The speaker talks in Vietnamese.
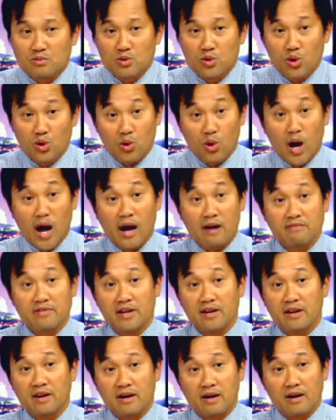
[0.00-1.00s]
chuyên khoa
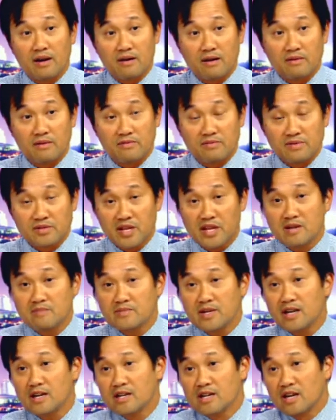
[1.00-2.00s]
về uh,
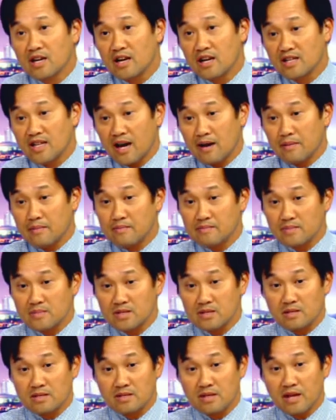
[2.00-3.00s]
tim đó, người ta
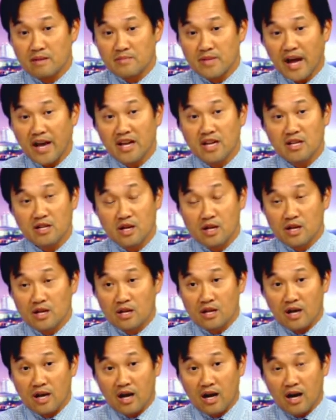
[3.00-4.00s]
tìm thấy
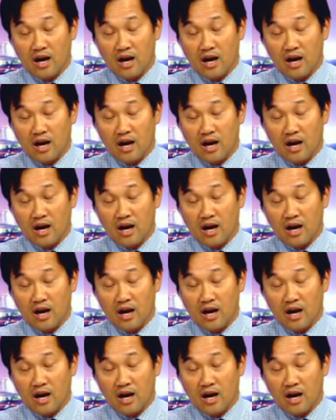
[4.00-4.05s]
uh,